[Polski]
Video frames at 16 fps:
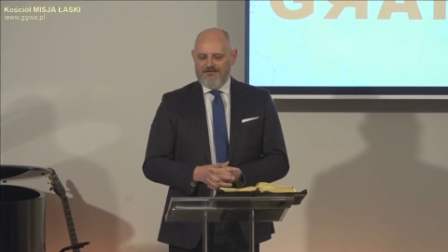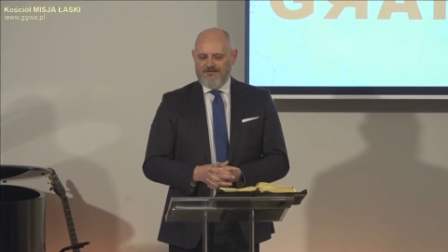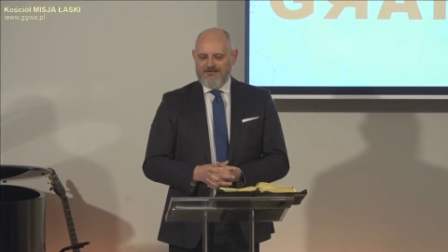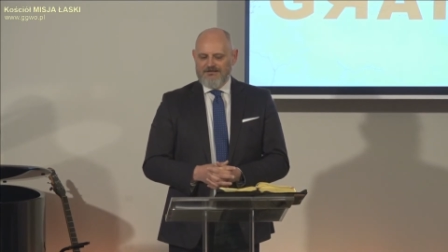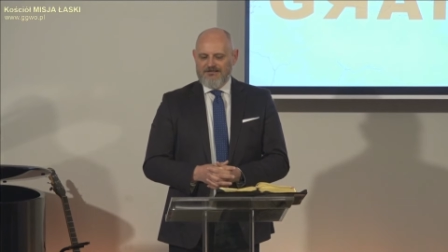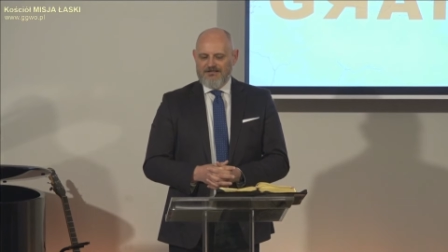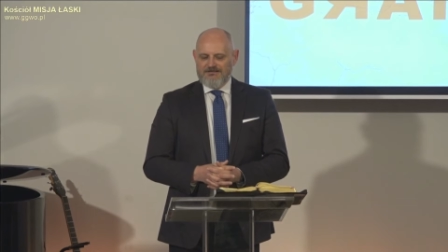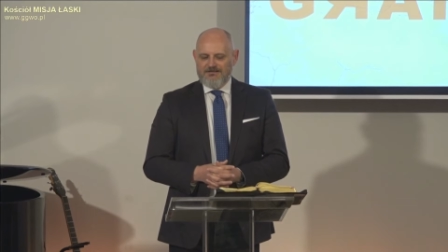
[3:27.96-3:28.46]

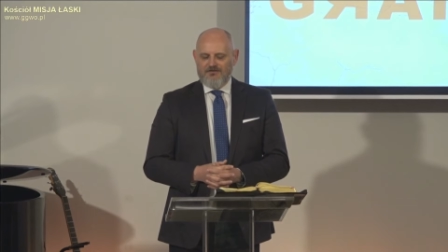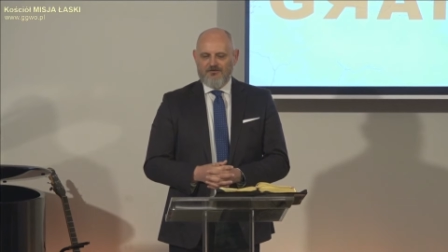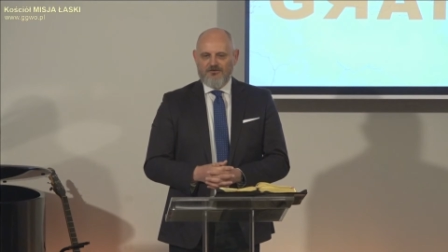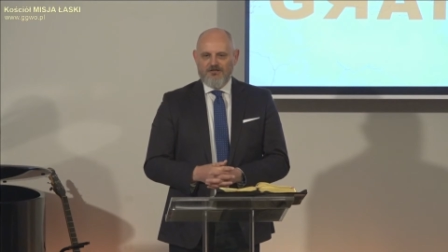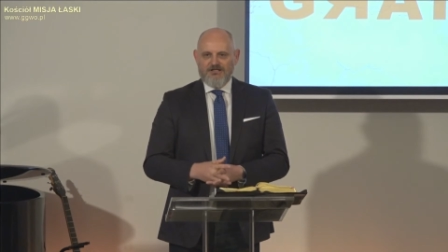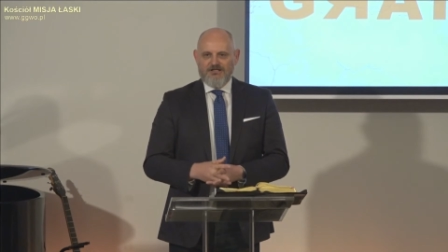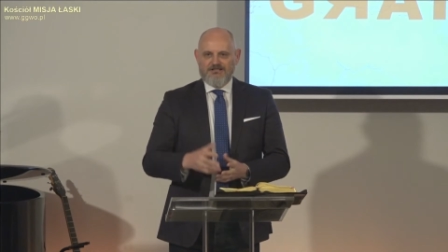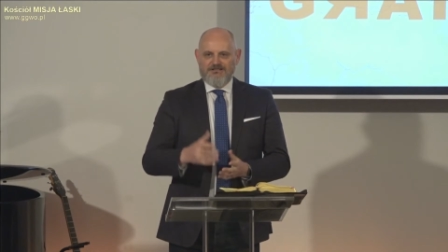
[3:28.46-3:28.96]
Dlatego
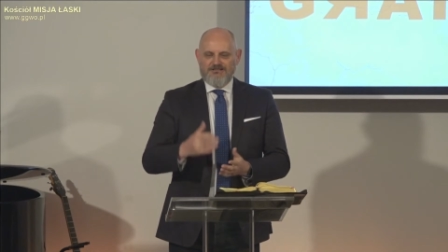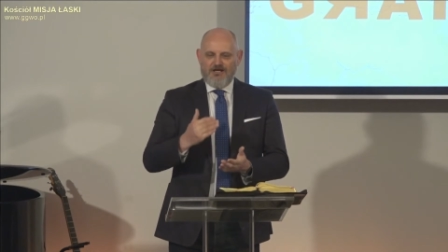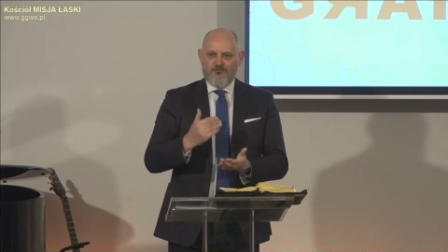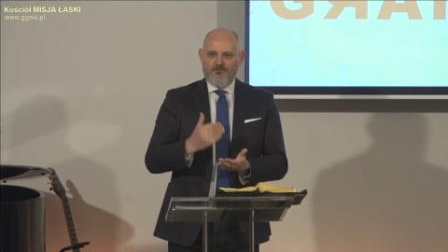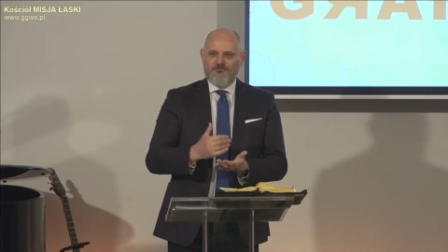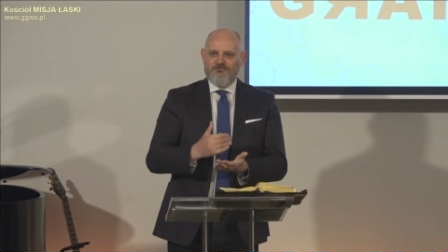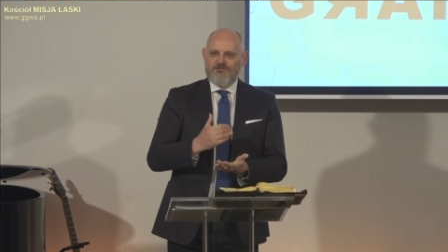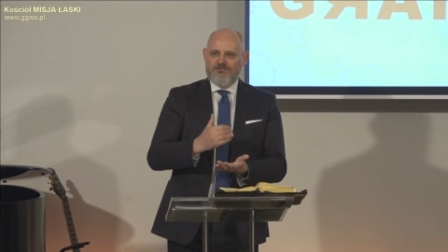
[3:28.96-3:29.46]

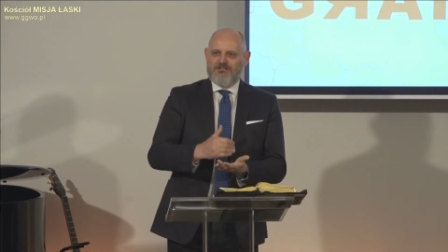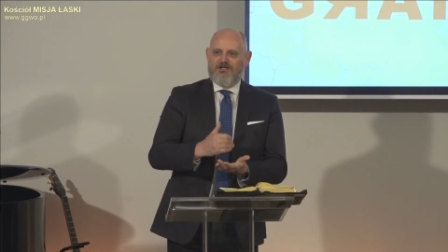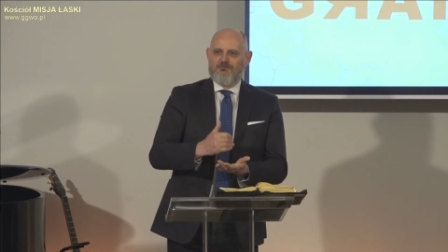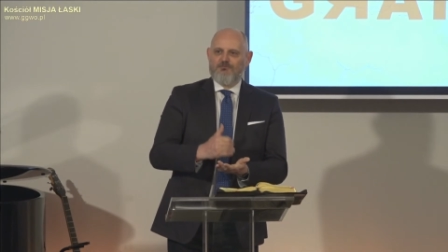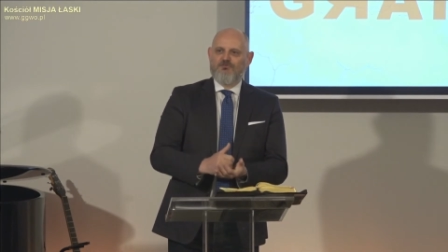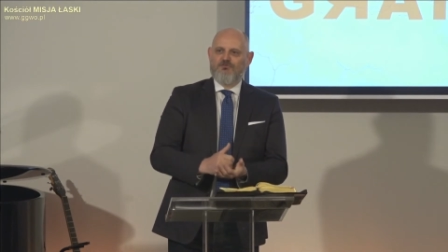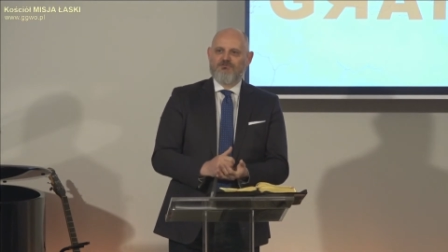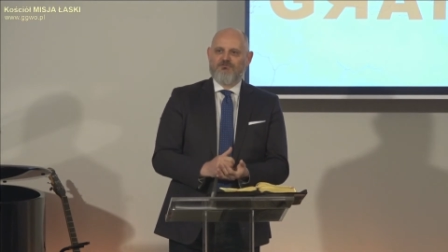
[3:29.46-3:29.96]
chciałbym dzisiaj
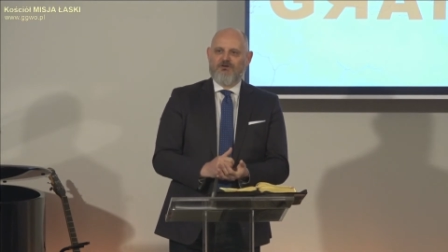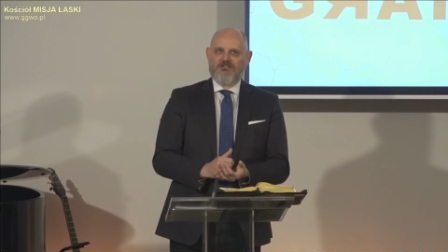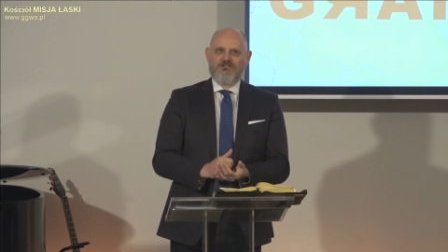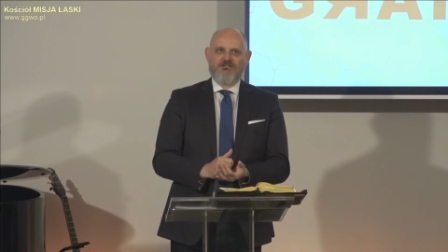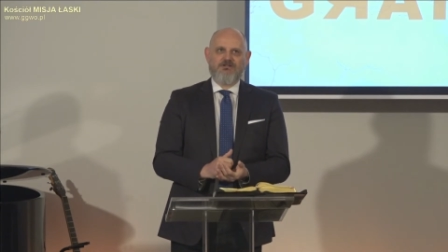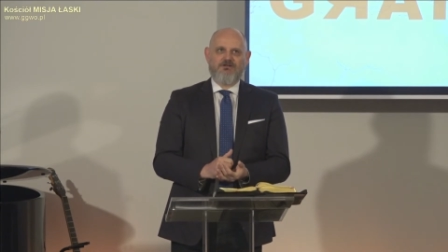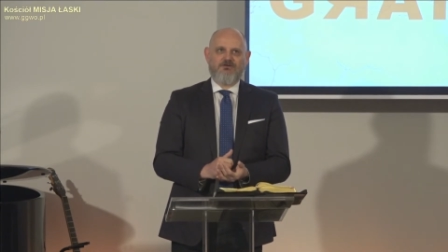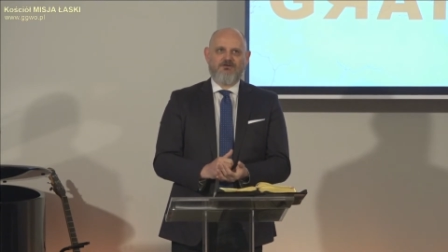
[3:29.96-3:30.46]
mówić
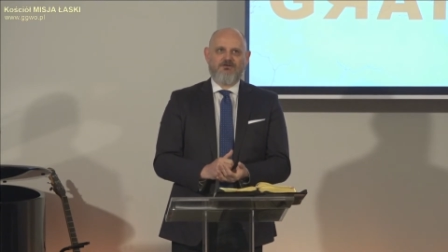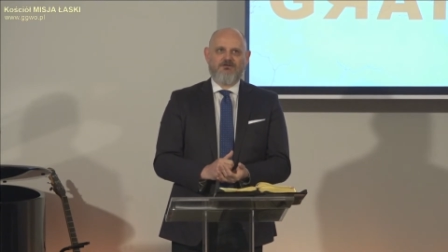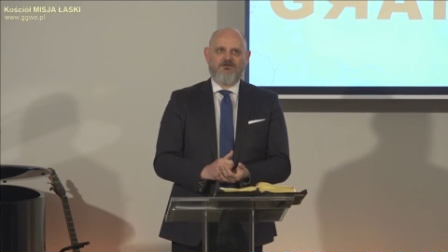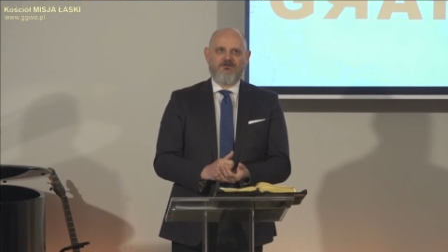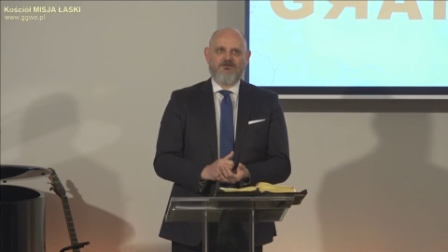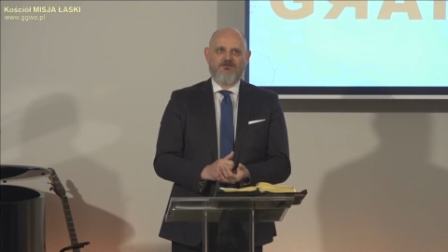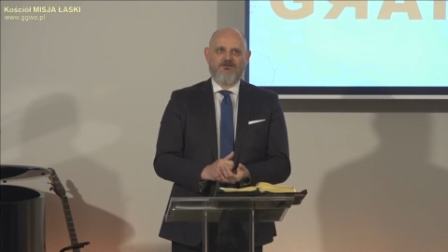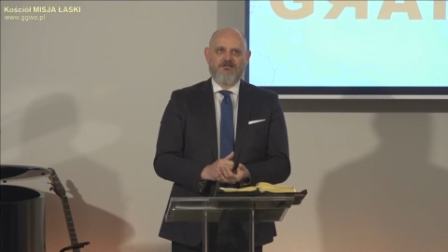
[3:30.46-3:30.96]
właśnie o